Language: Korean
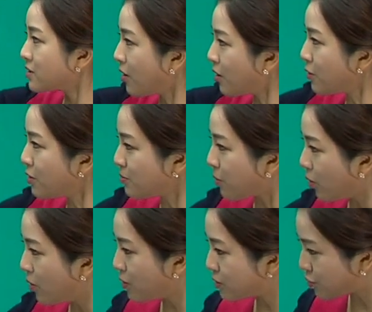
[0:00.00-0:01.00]
서론,
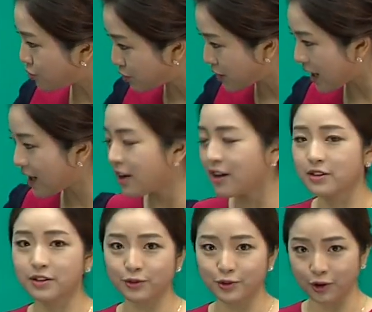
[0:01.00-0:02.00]
본론 두 개,
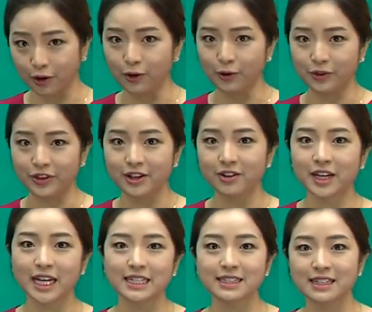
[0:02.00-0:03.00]
그리고 결론
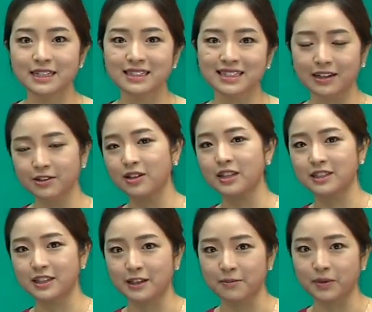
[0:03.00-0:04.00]
이렇게 에세이를
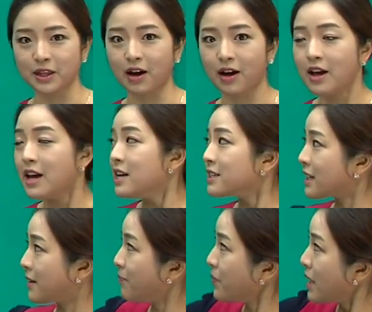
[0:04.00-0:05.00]
작성하시게 됩니다.
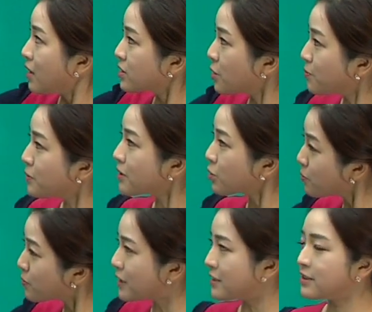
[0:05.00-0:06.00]
자, 토플,
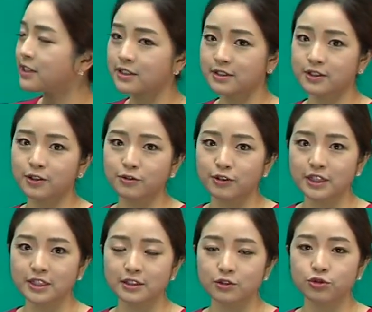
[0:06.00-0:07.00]
토플 에세이 같은
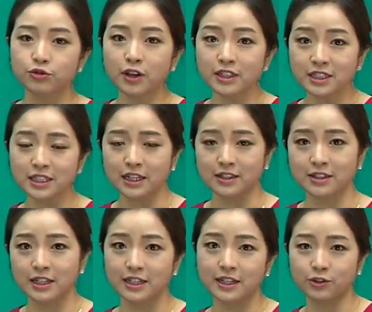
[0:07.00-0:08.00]
경우에는 두 갈씩
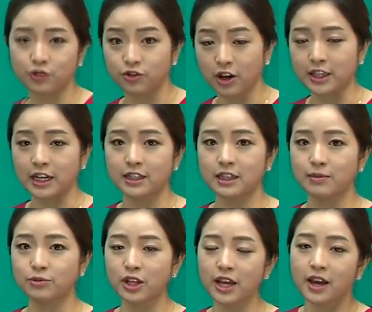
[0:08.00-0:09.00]
에세이가 주가 되기
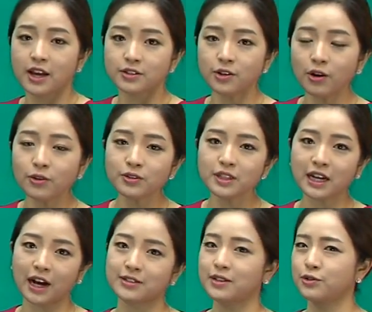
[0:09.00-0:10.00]
때문에 서론이
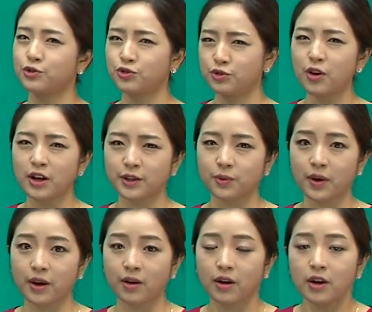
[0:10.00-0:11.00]
가장 중요하기도
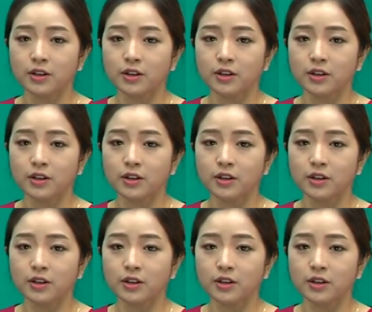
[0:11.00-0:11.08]
해요.